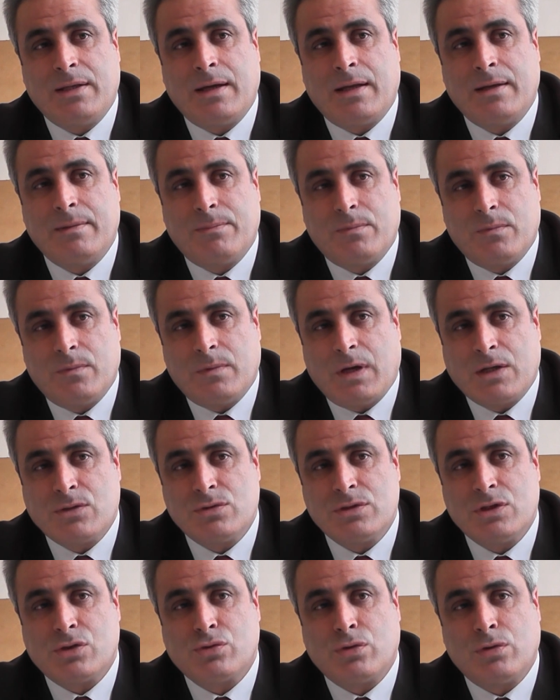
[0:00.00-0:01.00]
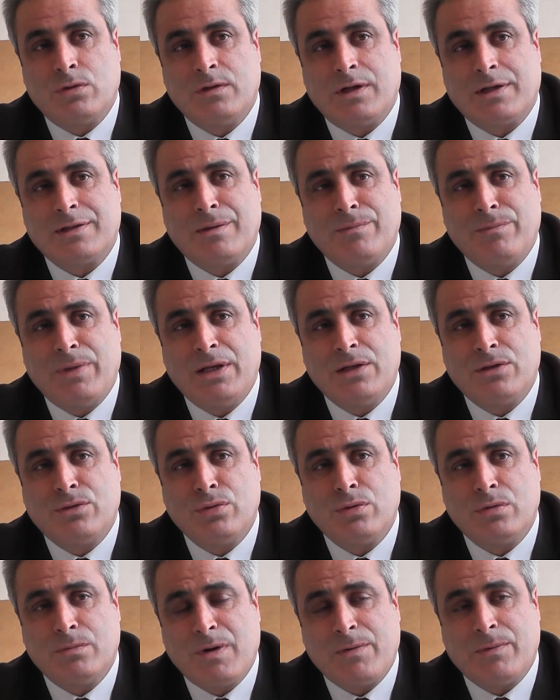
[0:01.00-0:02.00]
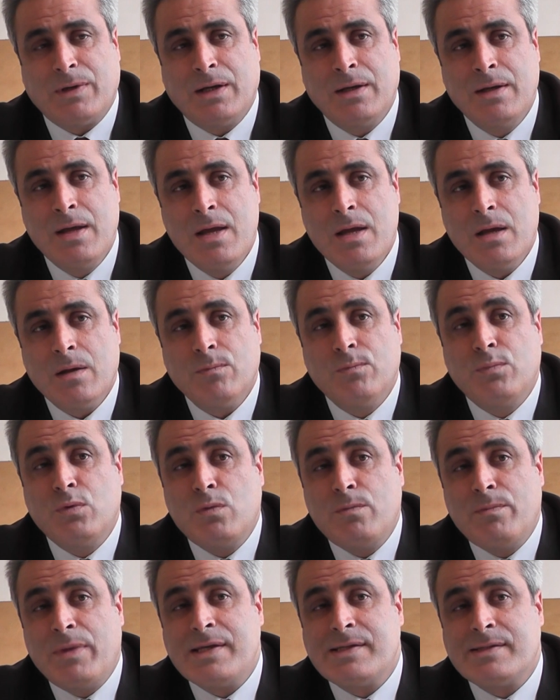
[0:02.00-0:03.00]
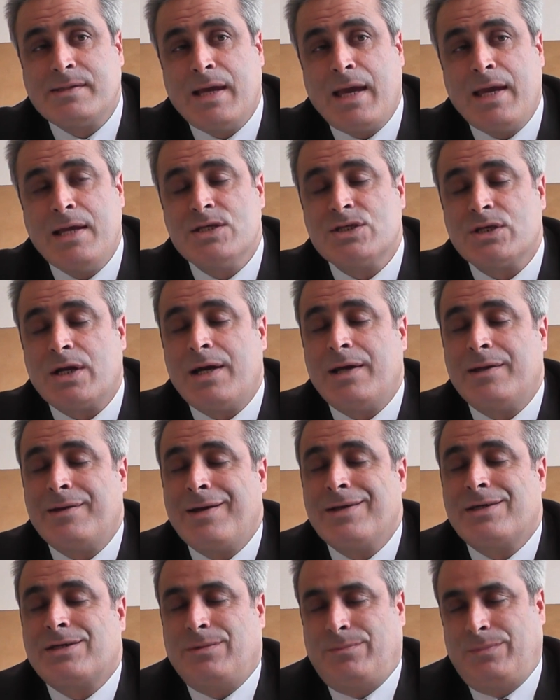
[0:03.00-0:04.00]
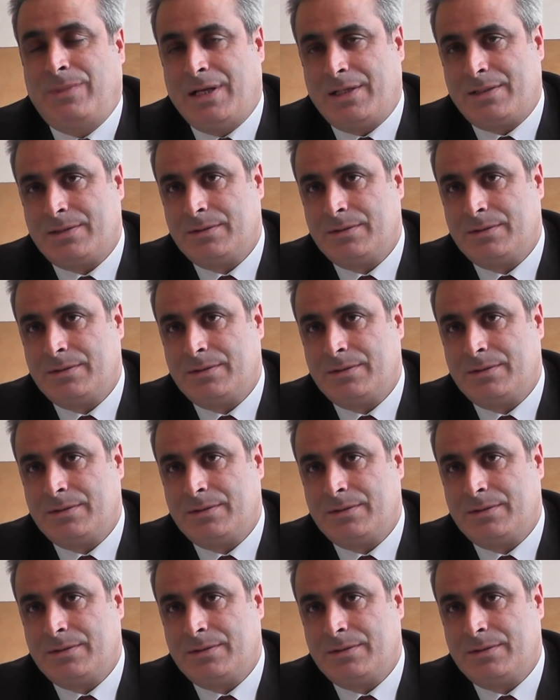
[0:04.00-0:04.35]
yani az önce sorunlardan belirtiyorum ama bu mesleği icra eden kimler?